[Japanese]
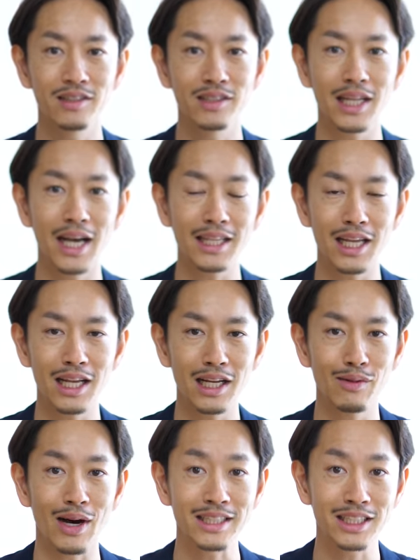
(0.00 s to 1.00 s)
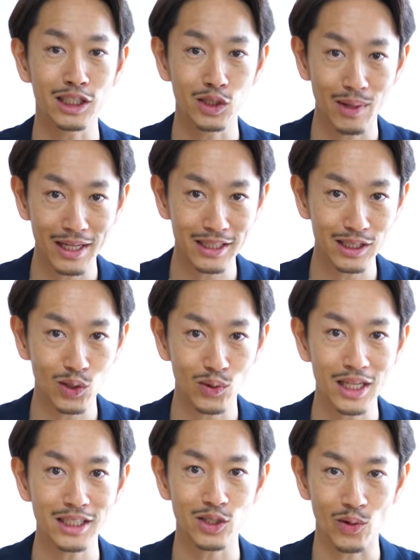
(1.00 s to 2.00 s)
具体的には
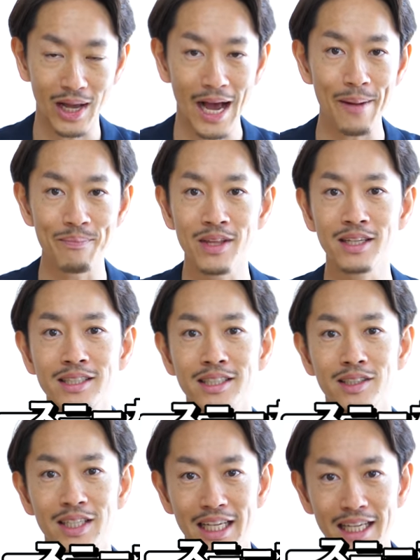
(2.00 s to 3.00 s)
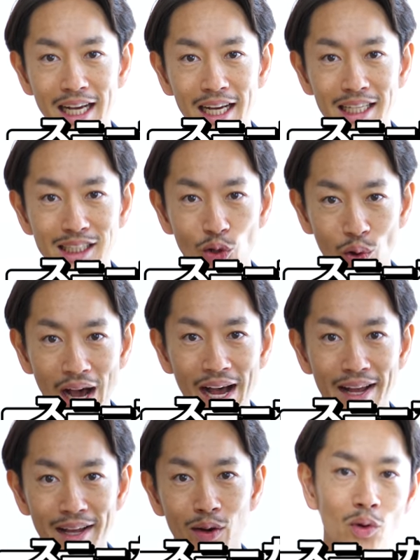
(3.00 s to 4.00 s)
スウェットですとかスニーカーですと
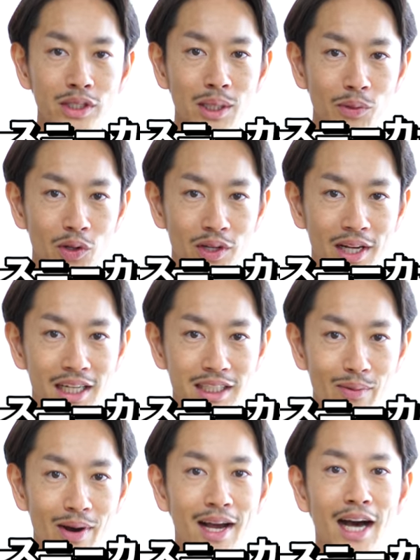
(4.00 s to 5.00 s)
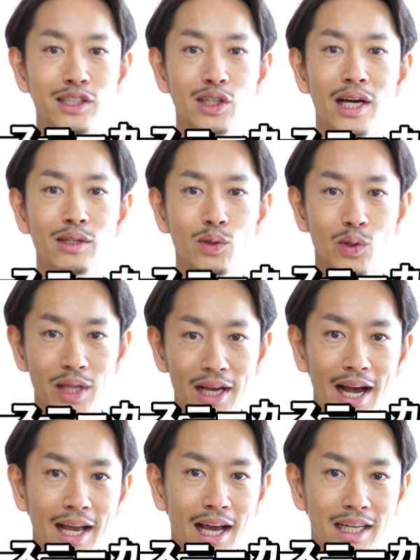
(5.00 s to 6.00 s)
かこういったものに関してはカジュアル度の
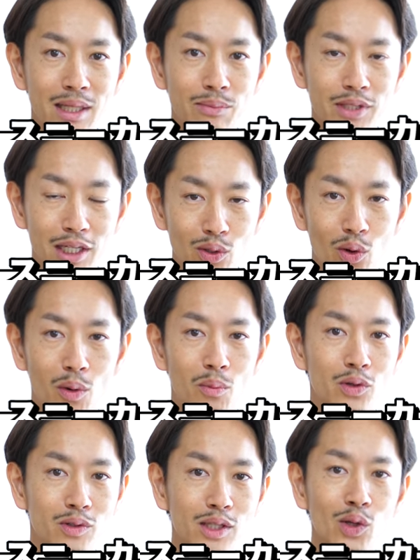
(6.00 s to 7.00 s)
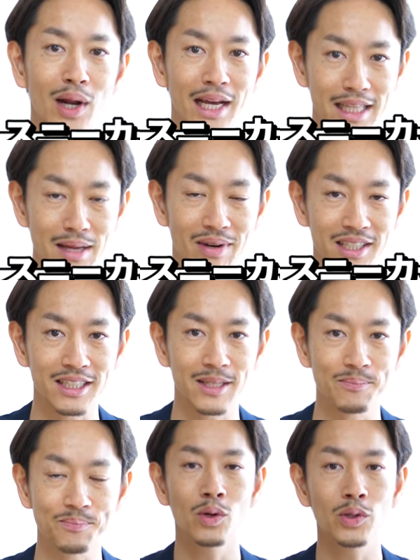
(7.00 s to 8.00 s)
高いアイテムだと僕は捉えていま
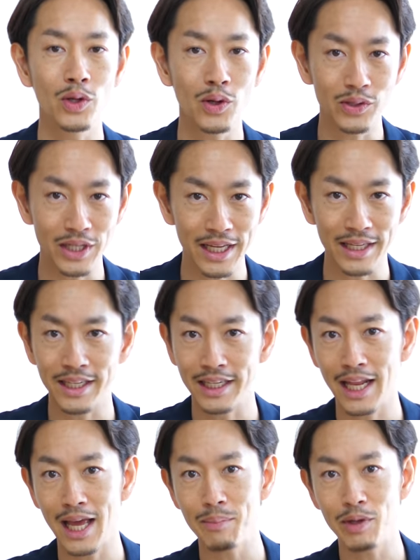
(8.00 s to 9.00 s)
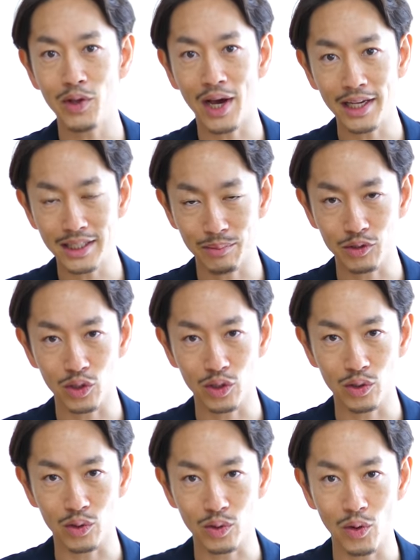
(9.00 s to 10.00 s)
すこのようにきれいめのアイテムと
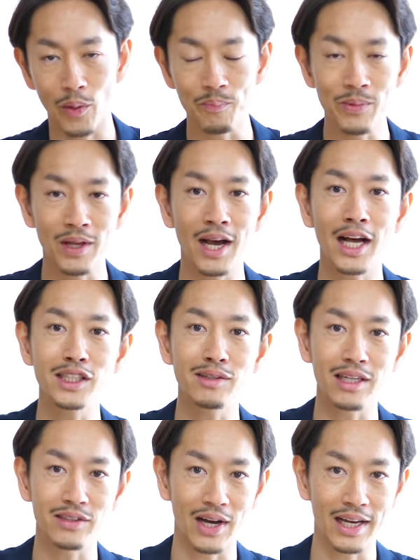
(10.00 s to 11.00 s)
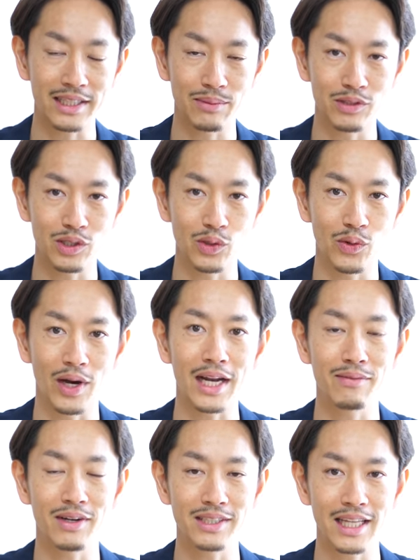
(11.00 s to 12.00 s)
いうのとカジュアルのアイテムというのが
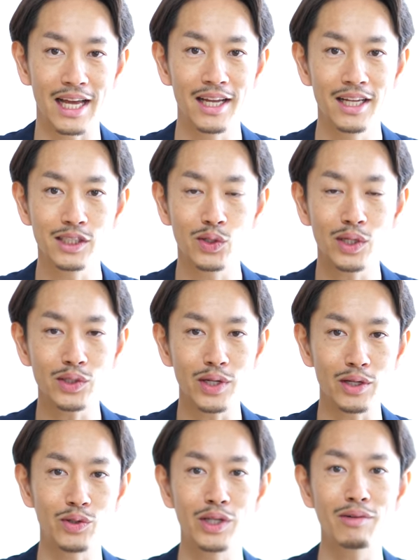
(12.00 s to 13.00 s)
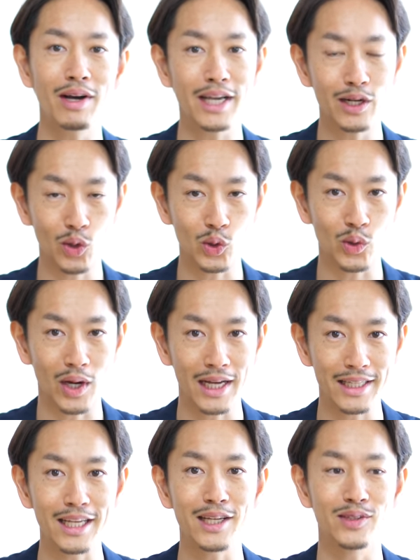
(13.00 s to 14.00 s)
ありましてそれぞれ振り分けること
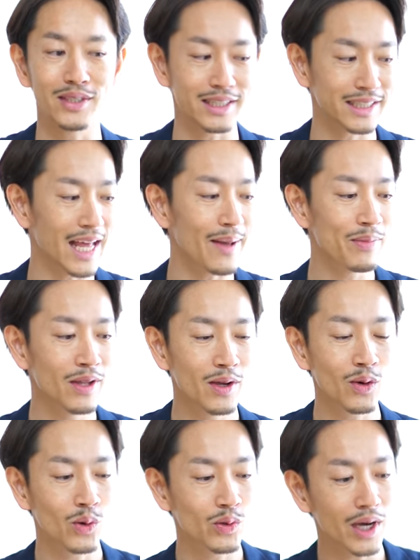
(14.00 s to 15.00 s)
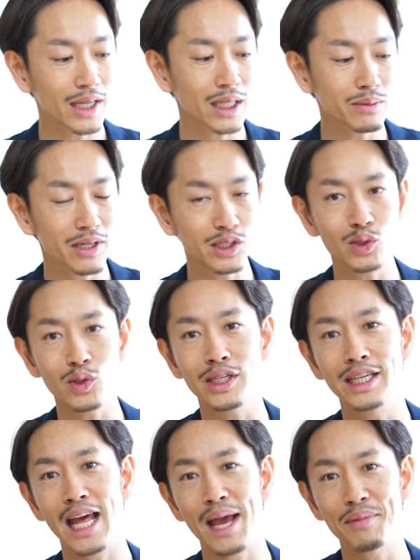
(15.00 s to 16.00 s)
ができるんですねこのアイテムはちょっと
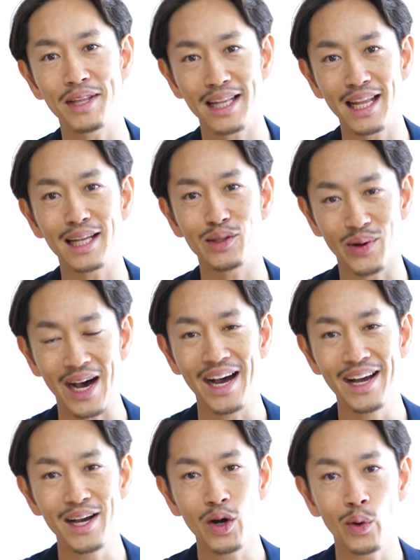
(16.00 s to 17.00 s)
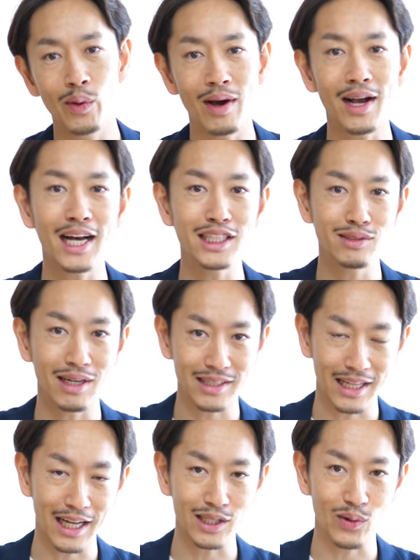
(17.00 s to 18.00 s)
きれいめだなとかこれは
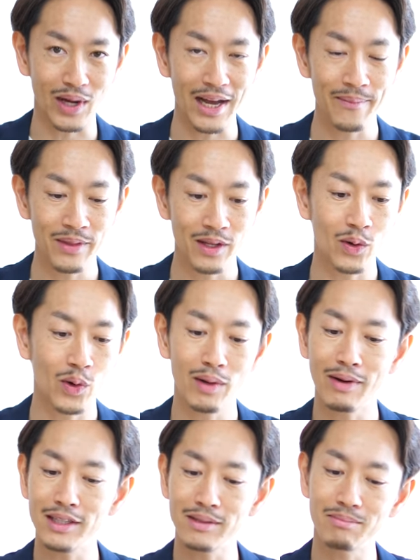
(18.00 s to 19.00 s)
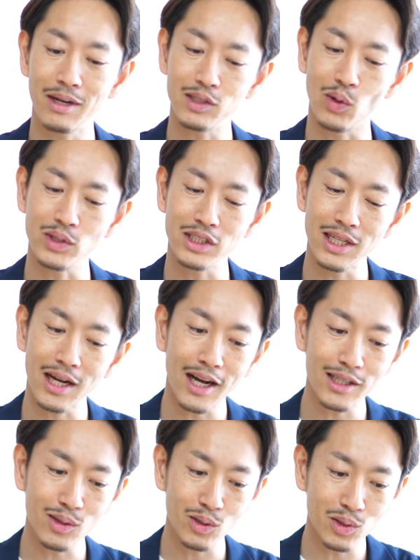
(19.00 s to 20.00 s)
カジュアルだなとかこれはまどちら
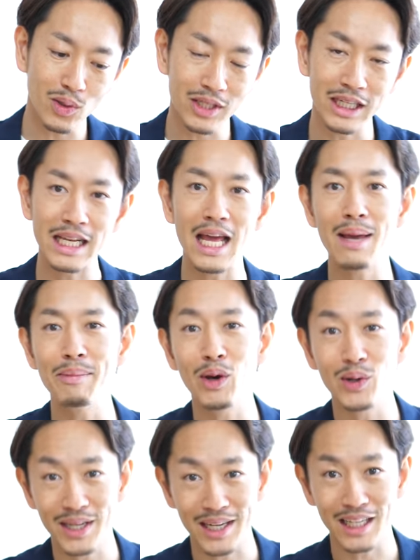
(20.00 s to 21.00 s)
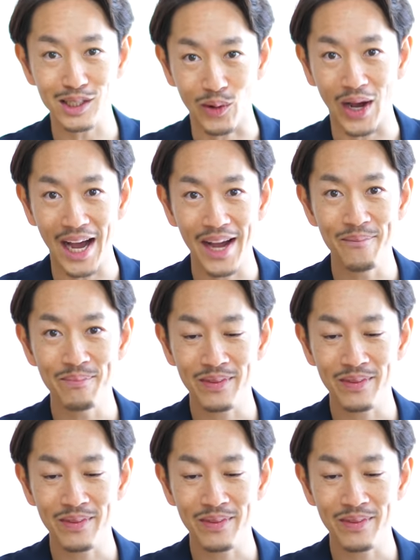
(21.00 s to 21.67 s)
かというときれいめ寄りかなとか